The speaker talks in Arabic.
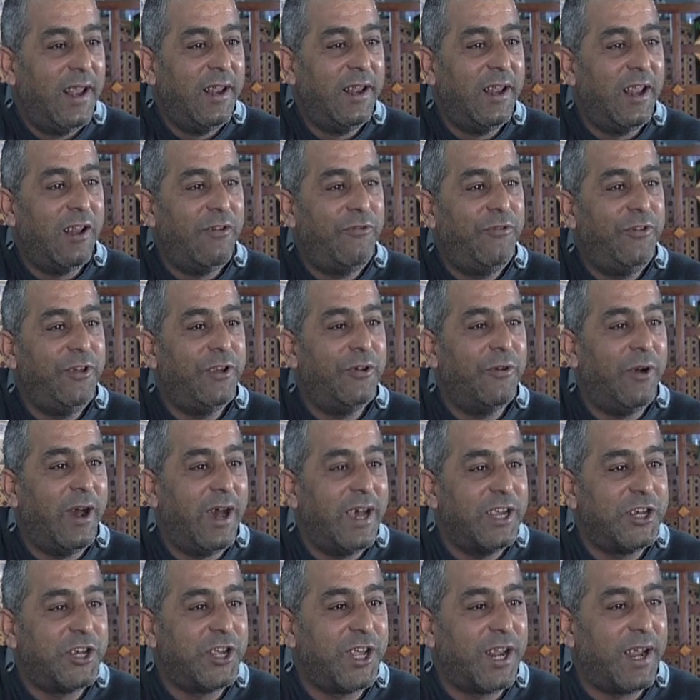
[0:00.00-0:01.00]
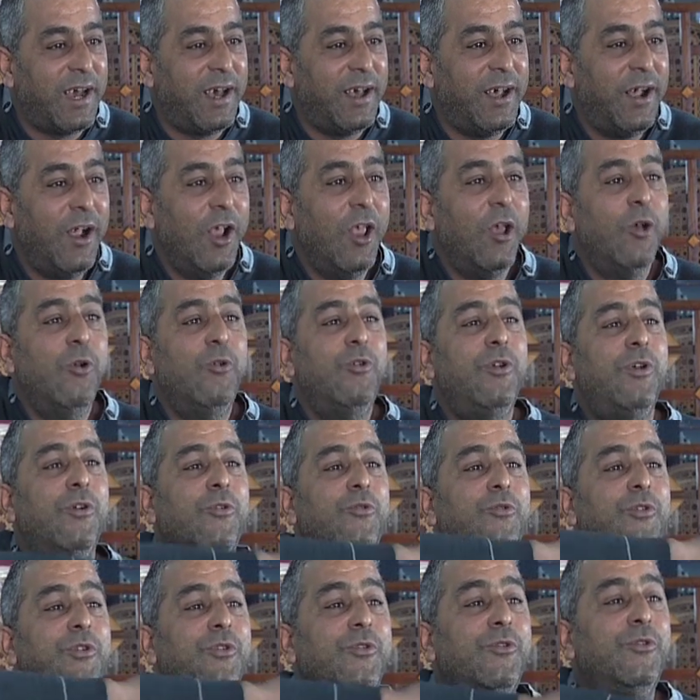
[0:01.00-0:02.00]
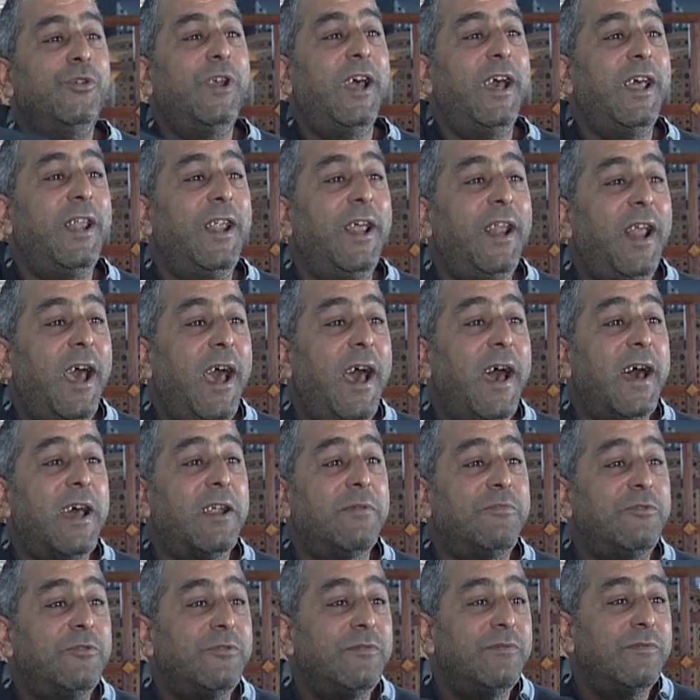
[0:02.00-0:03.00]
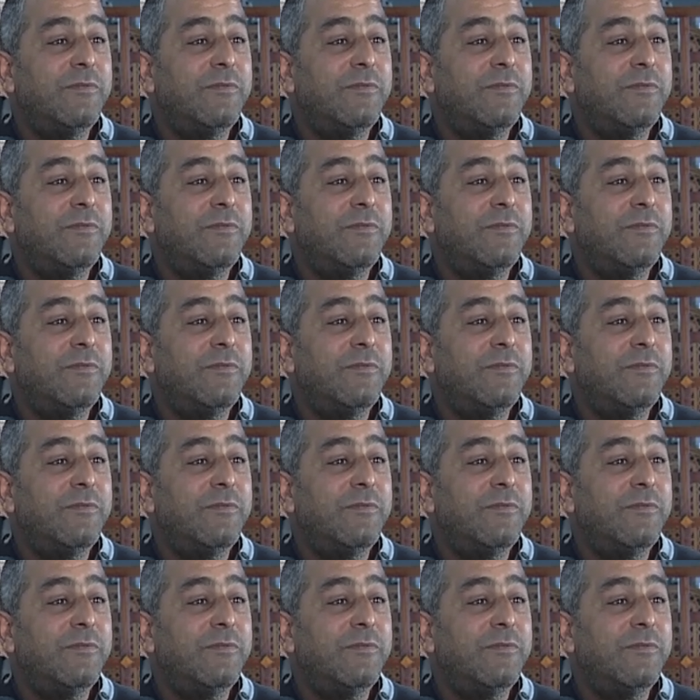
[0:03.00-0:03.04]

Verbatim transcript: ل 2010 ونحن نحاربوا